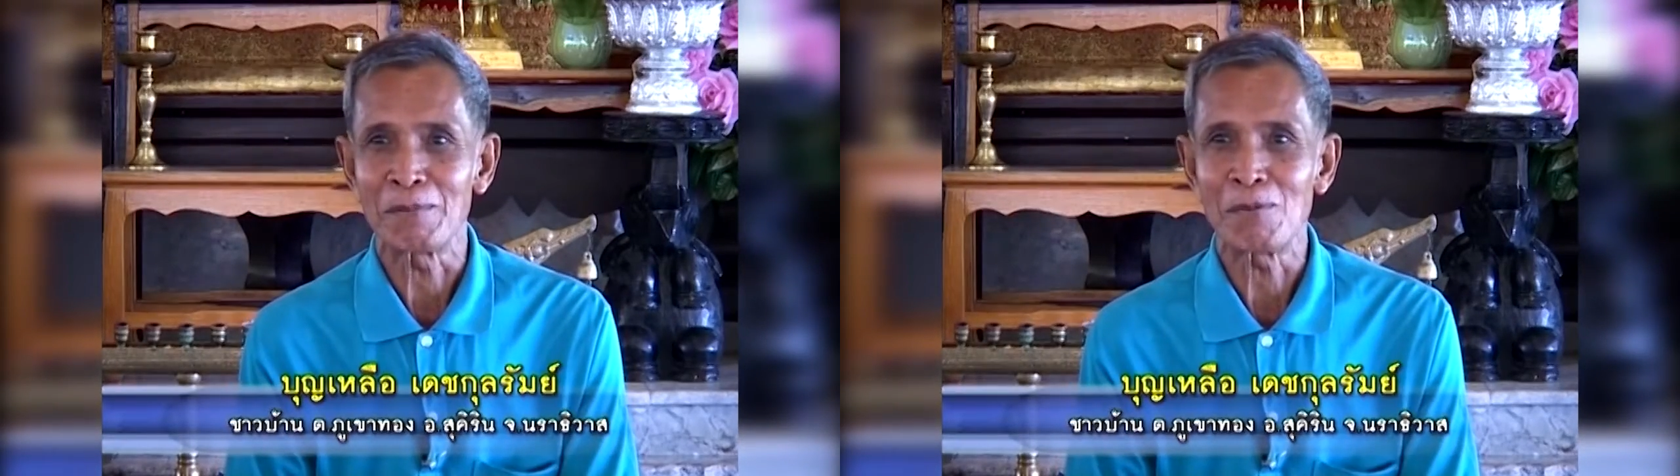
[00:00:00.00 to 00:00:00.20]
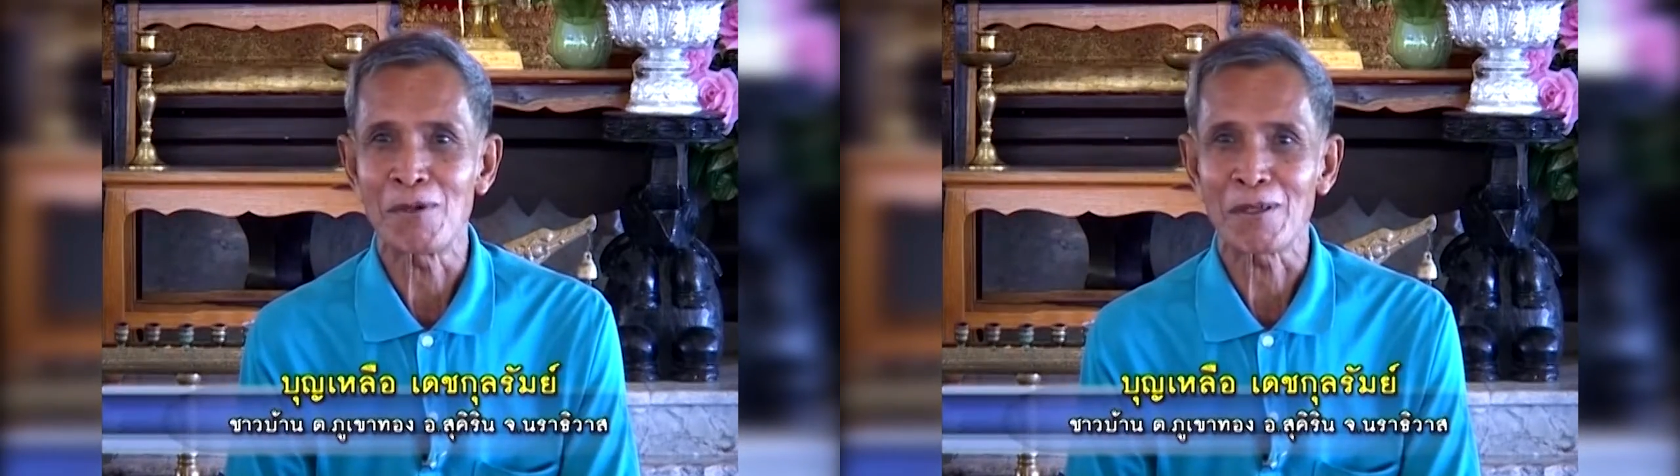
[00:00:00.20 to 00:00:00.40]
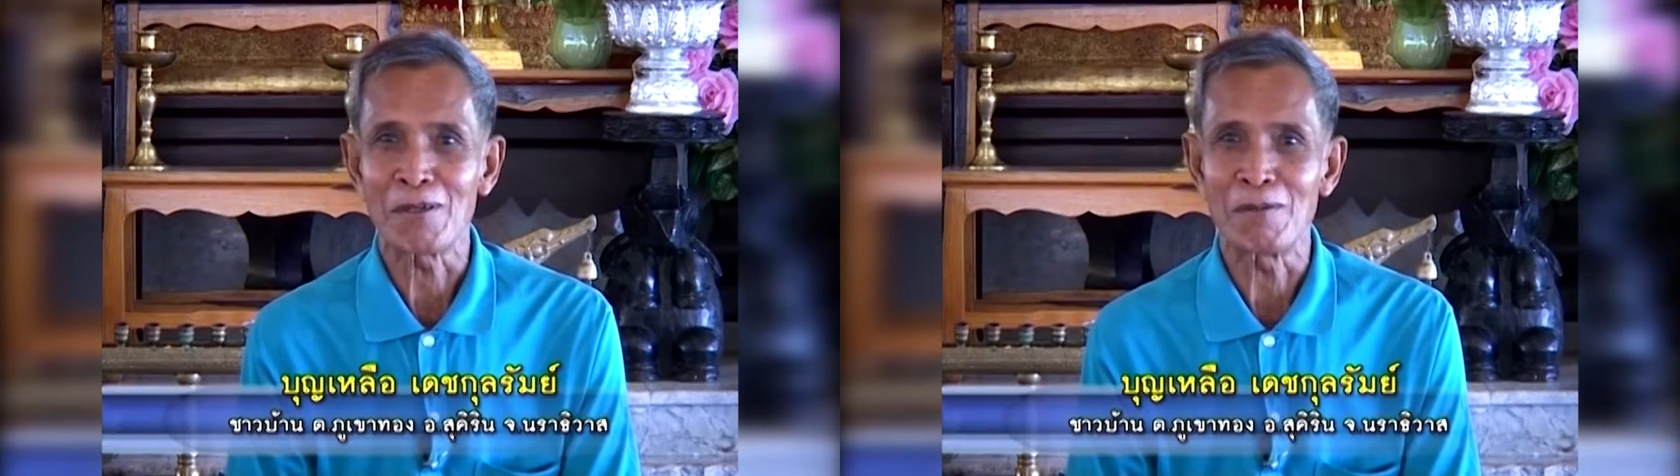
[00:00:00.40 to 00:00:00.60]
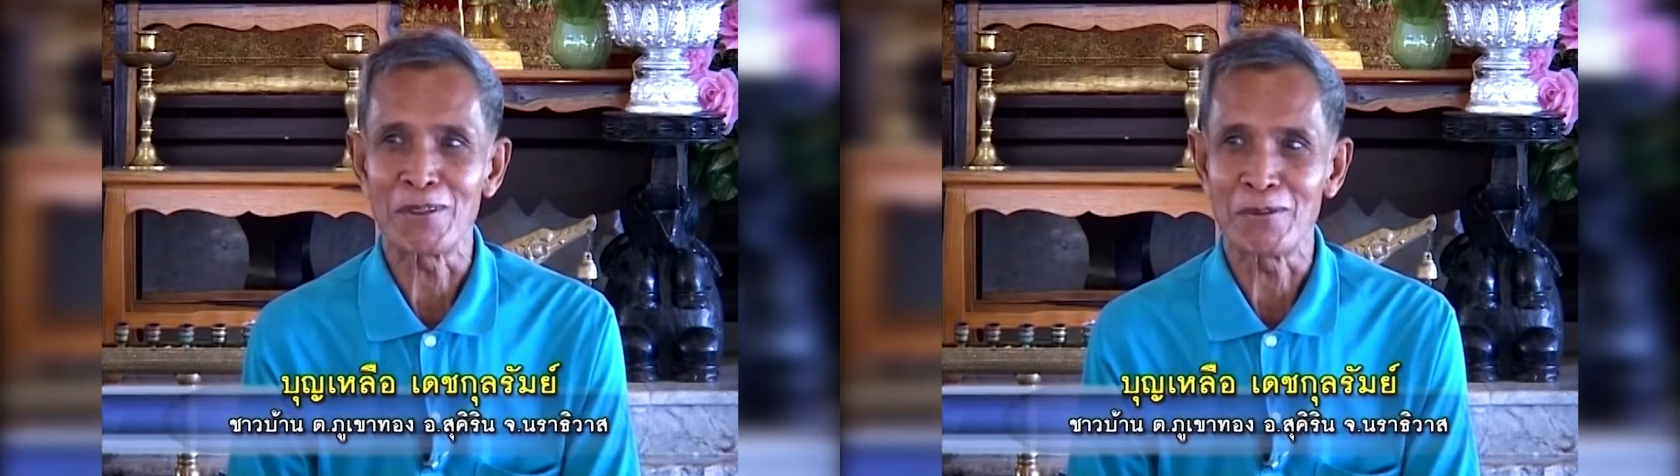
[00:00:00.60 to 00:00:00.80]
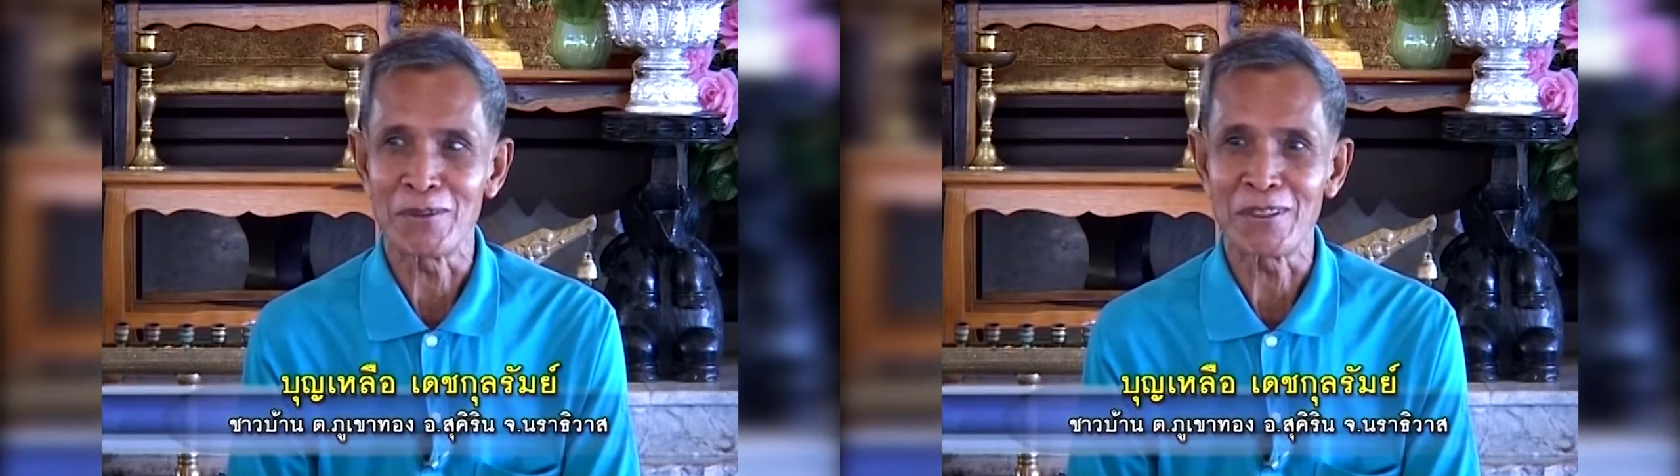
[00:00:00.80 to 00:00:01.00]
กับพวกเรามา
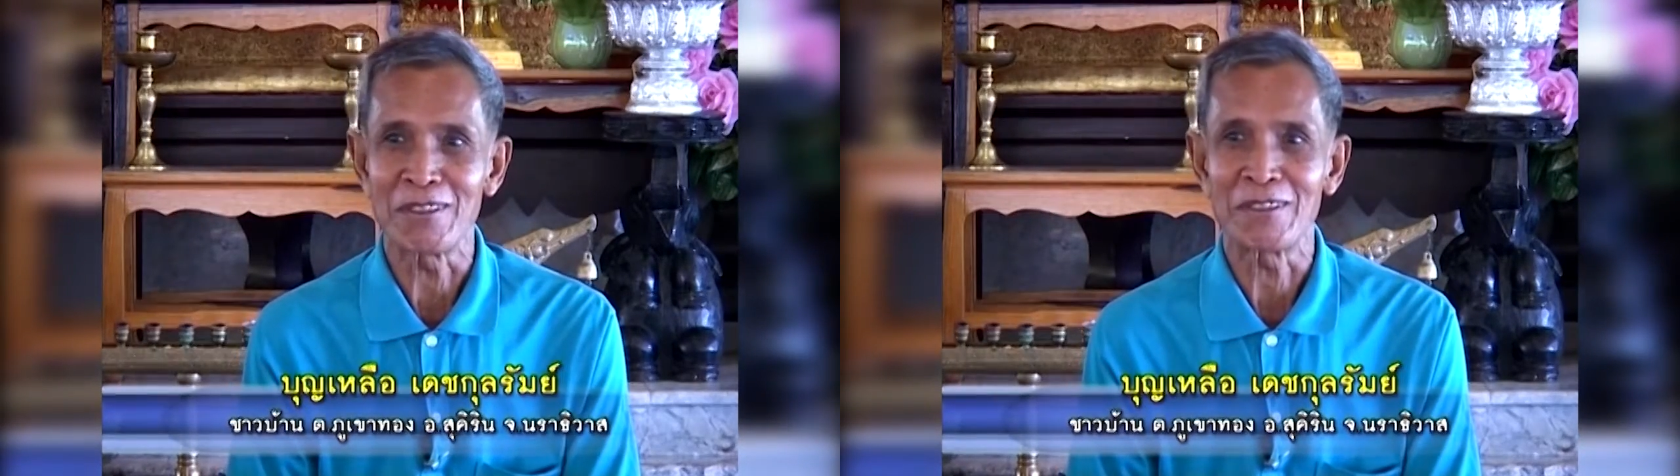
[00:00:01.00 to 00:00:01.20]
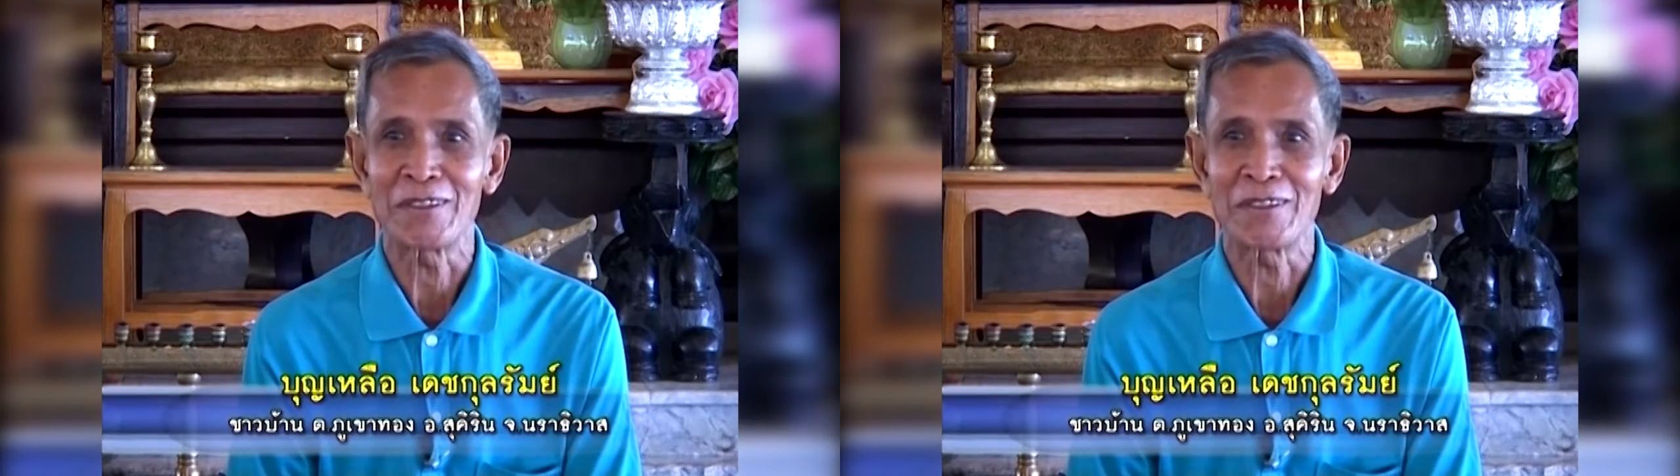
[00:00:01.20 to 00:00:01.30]
อยู่นี่